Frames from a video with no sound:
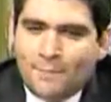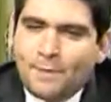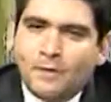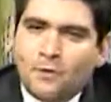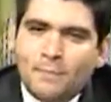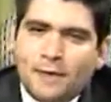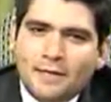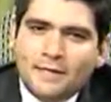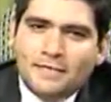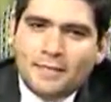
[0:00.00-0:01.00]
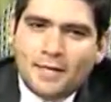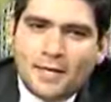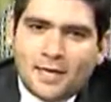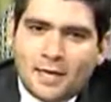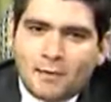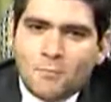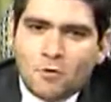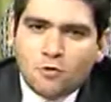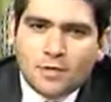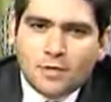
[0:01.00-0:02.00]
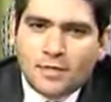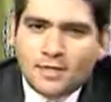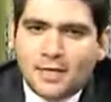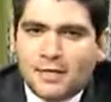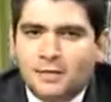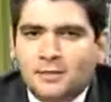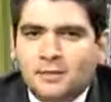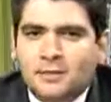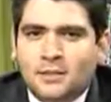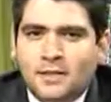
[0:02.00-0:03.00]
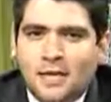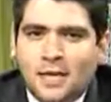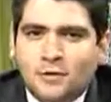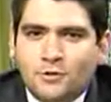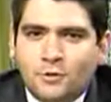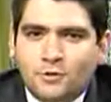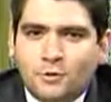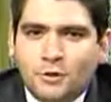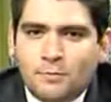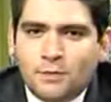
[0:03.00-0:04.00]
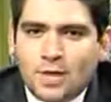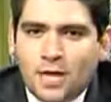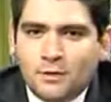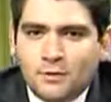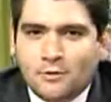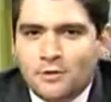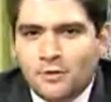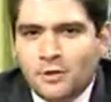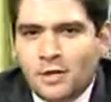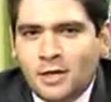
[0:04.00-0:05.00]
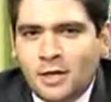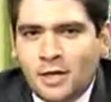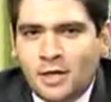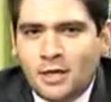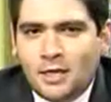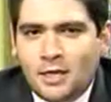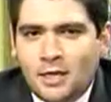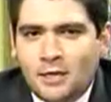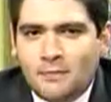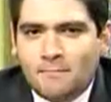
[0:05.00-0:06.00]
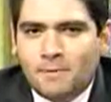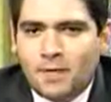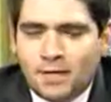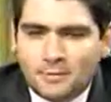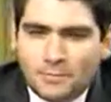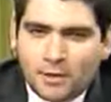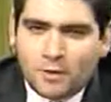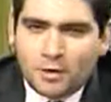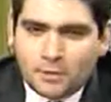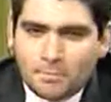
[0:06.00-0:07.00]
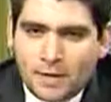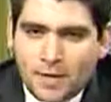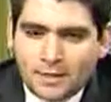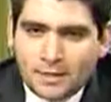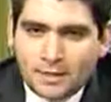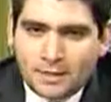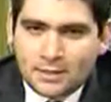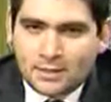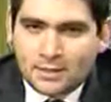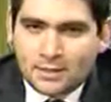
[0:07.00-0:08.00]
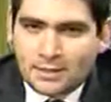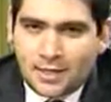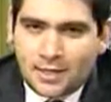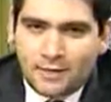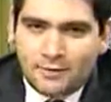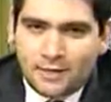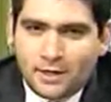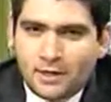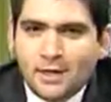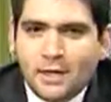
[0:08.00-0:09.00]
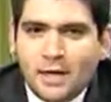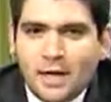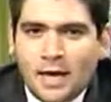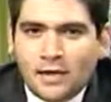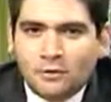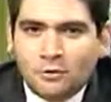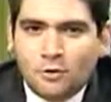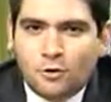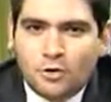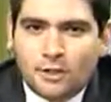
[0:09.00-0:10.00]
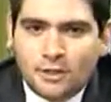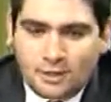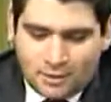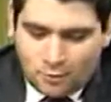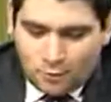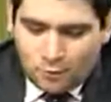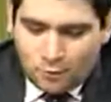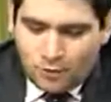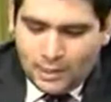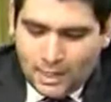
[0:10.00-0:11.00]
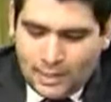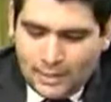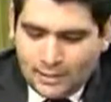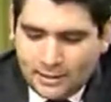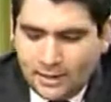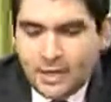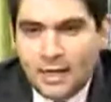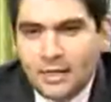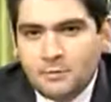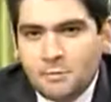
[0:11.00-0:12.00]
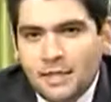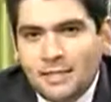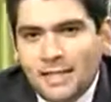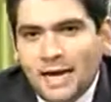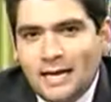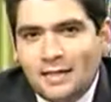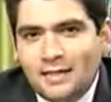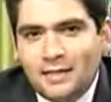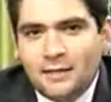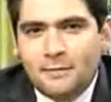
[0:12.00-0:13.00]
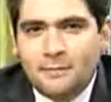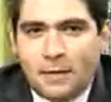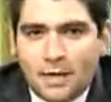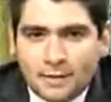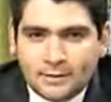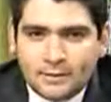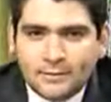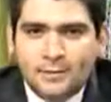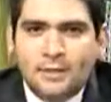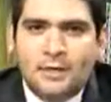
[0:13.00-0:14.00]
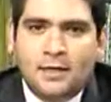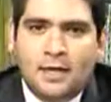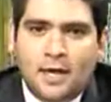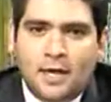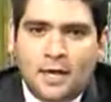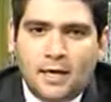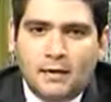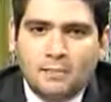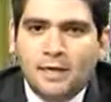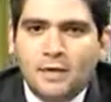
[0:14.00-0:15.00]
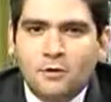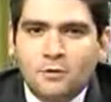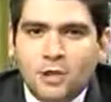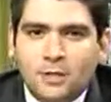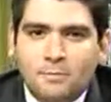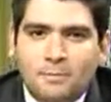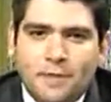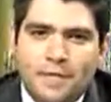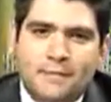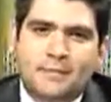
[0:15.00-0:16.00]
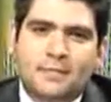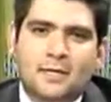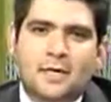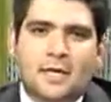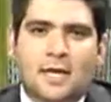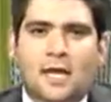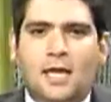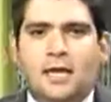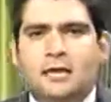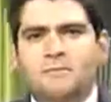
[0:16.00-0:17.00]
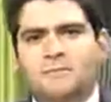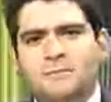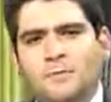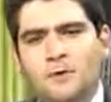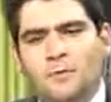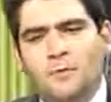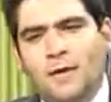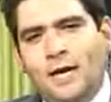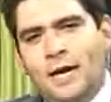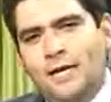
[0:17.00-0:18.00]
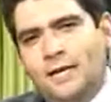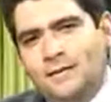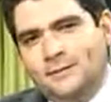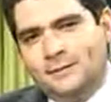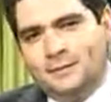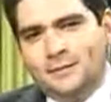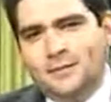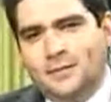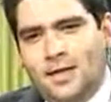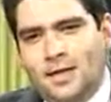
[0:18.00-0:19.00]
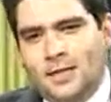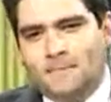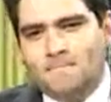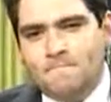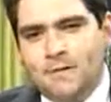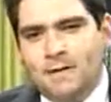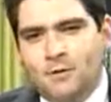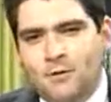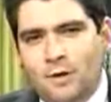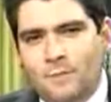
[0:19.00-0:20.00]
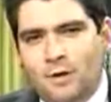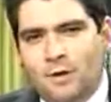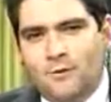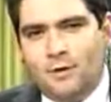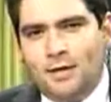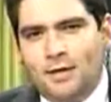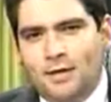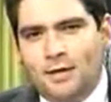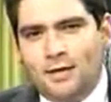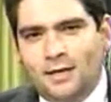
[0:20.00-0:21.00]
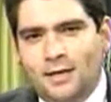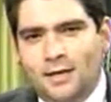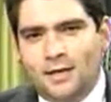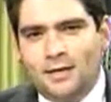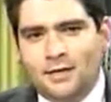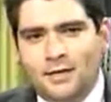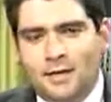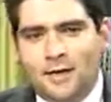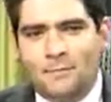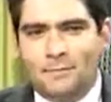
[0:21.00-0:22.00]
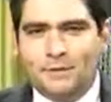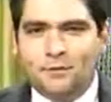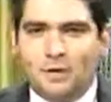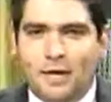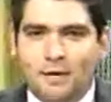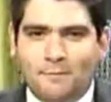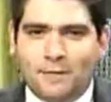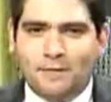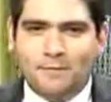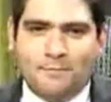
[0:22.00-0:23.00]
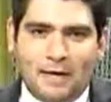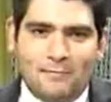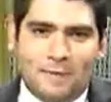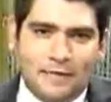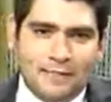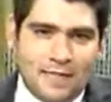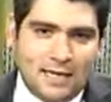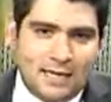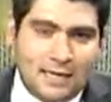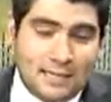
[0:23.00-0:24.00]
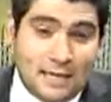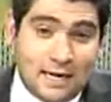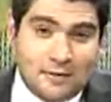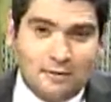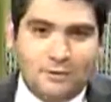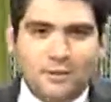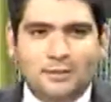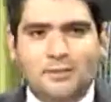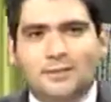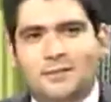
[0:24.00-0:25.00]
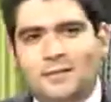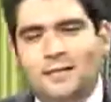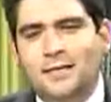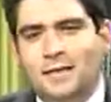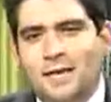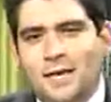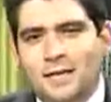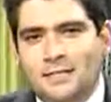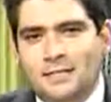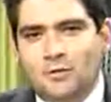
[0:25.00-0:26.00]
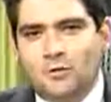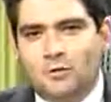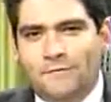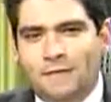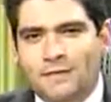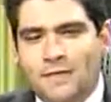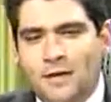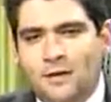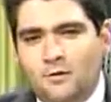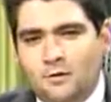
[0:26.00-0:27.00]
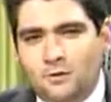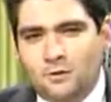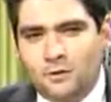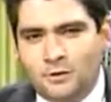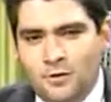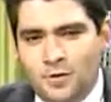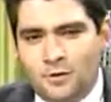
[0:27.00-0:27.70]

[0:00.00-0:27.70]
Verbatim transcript: de las películas más eh, hermosas que se han hecho en los últimos años y de las mejores piezas de este célebre actor y director Woody Allen es Midnight in Paris, eh, Medianoche en París. Eh, Woody Allen dirige una película en la que el personaje principal parece encarnarlo y es este escritor fascinado con,